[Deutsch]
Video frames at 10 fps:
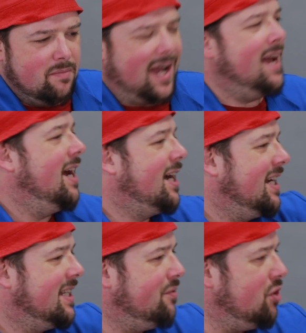Ah,
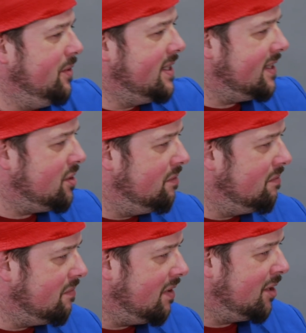darf ich noch einen Witz erzählen?
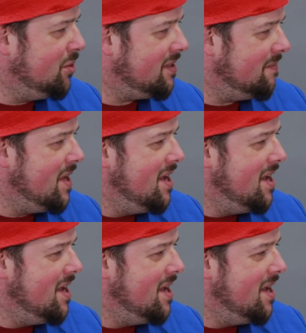kurzen.